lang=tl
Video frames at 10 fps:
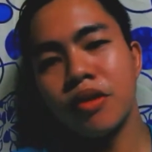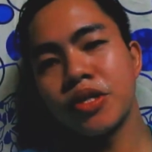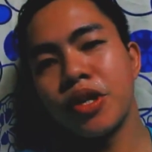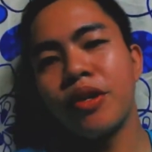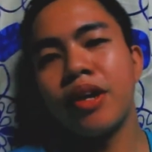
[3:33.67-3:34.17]

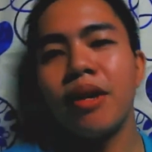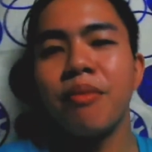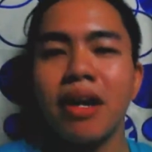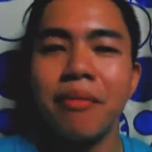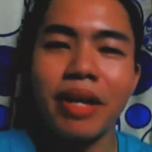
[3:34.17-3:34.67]
So yun na nga
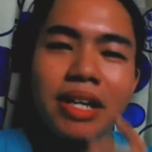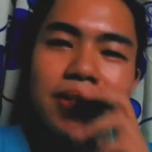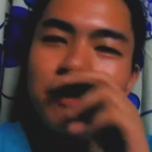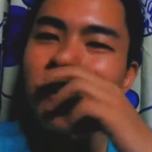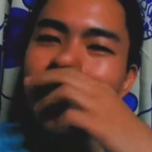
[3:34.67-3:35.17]
mga men,
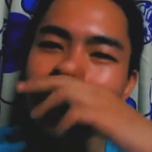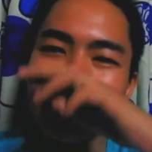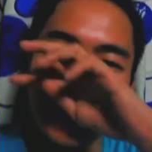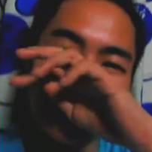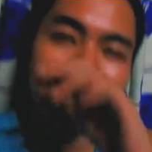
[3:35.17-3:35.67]
pasok
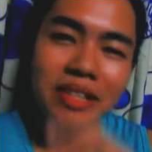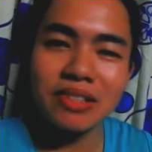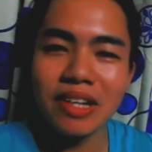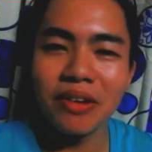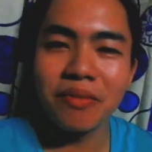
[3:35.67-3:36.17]
na ako dito
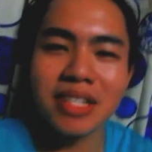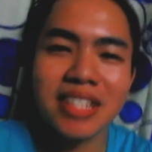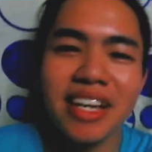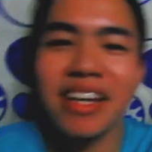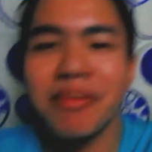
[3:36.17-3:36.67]
sa loob
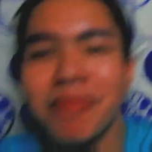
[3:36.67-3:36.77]
kasi